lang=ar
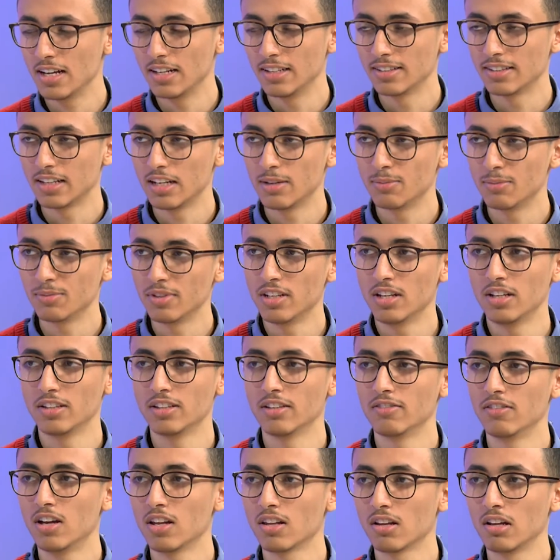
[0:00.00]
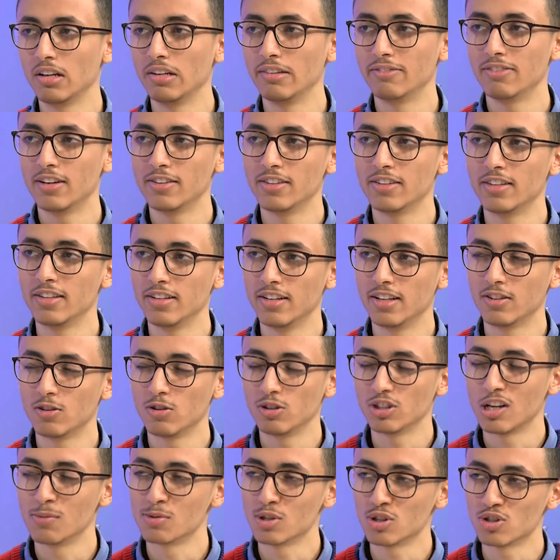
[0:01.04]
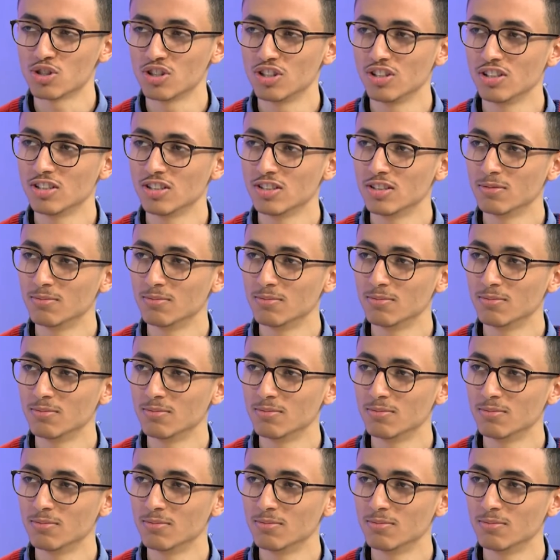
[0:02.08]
اللي تكلمت عليها انت في الحلقه اللي فاتت انه تقعد 25 يوم